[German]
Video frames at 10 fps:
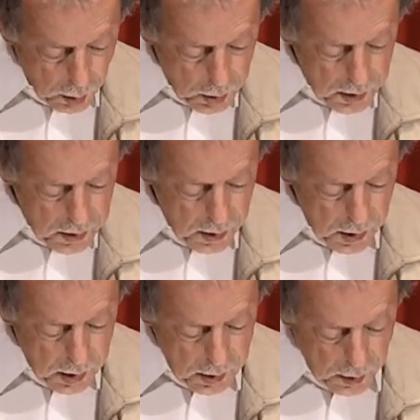lautet
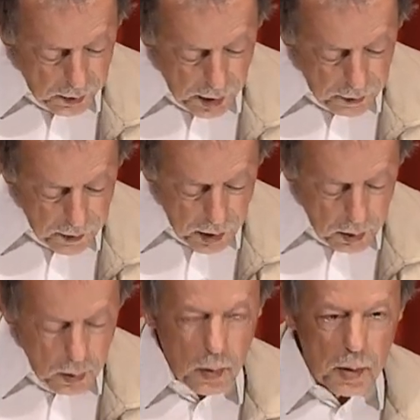
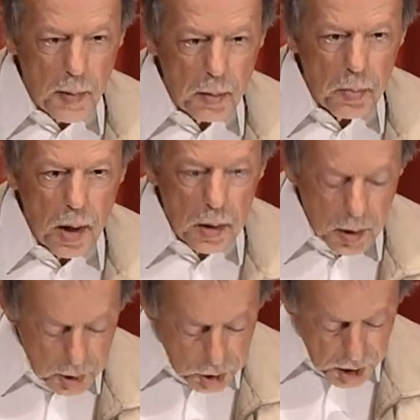Discover, Remember
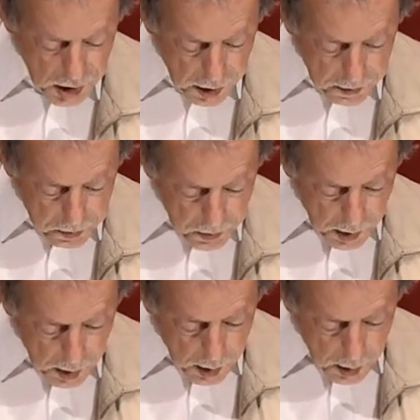and Share.
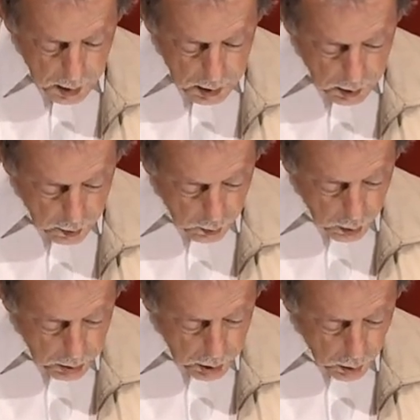Das
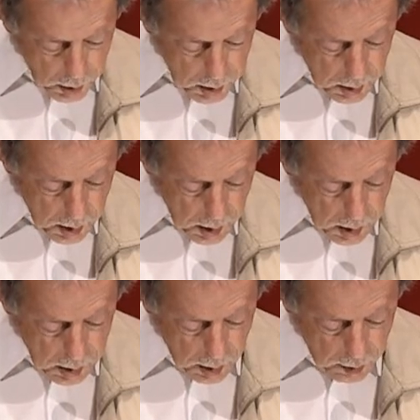soll bedeuten,
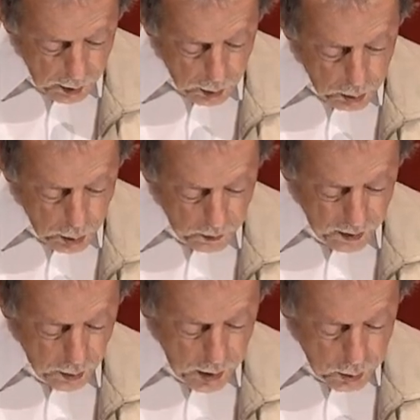dass
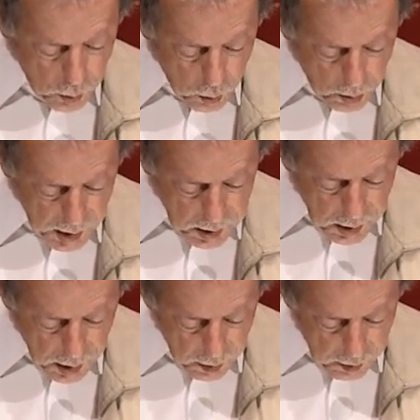audiovisuelle
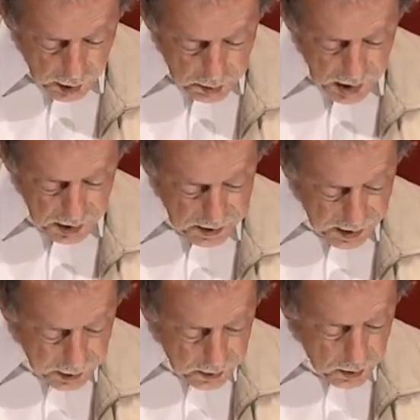Dokumente erst einmal
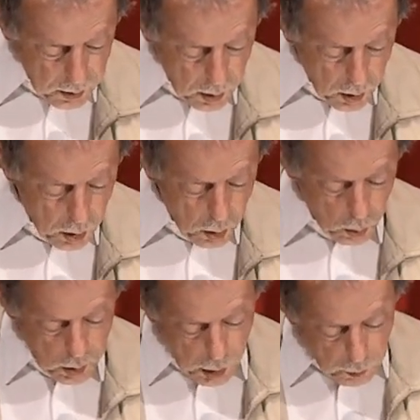entdeckt,
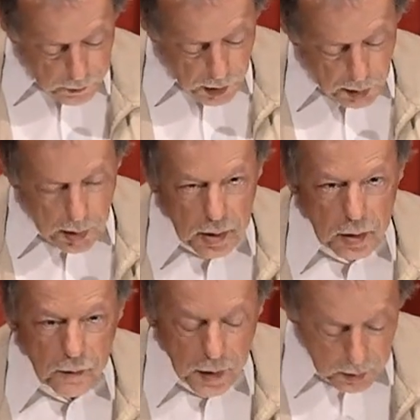und
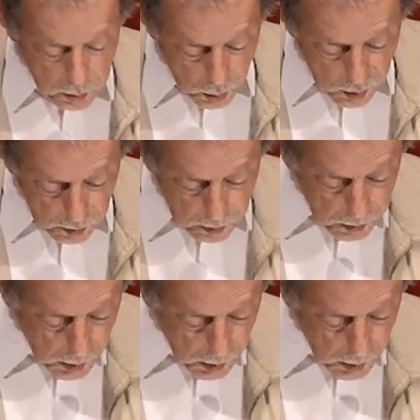aufgearbeitet werden müssen.